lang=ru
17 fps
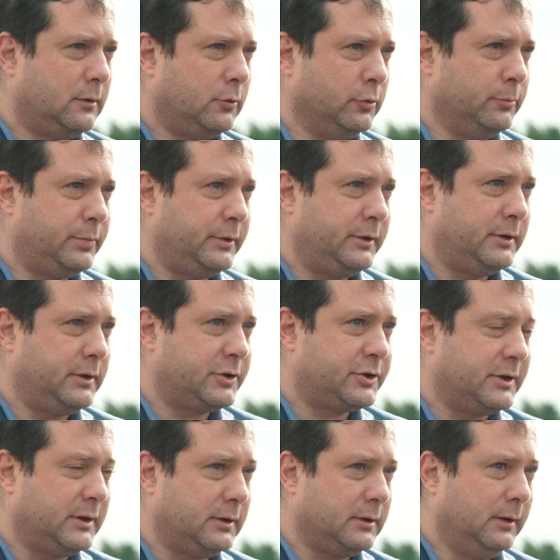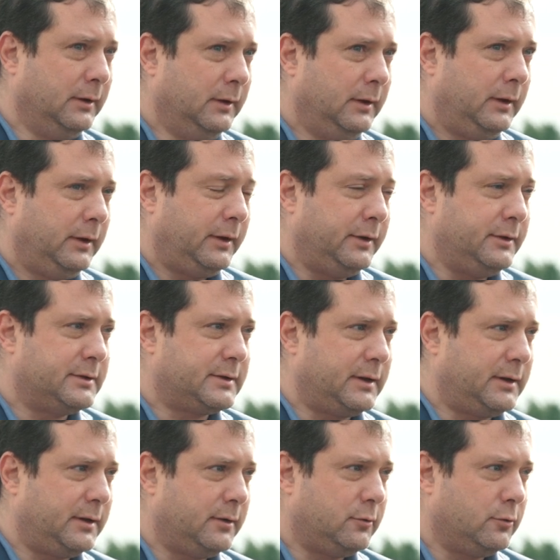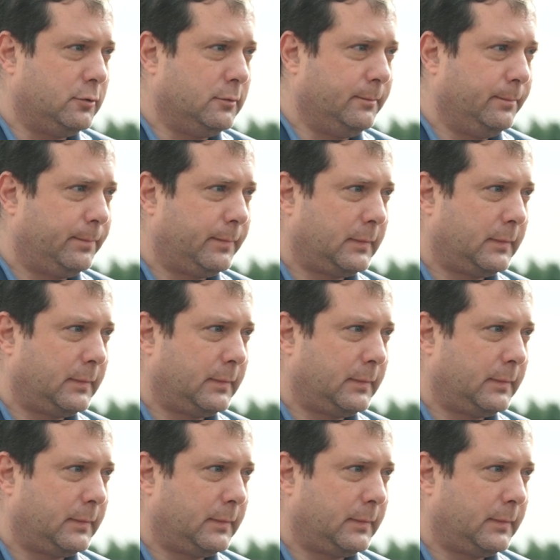он поддержал инициативу